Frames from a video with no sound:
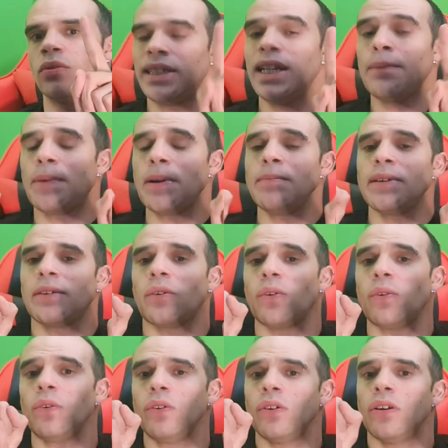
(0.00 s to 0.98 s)
S'il n'a pas le
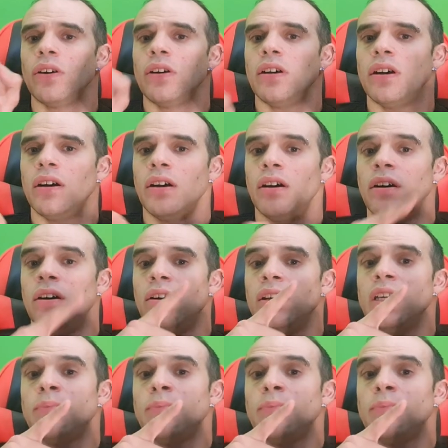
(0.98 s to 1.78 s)
micro, euh,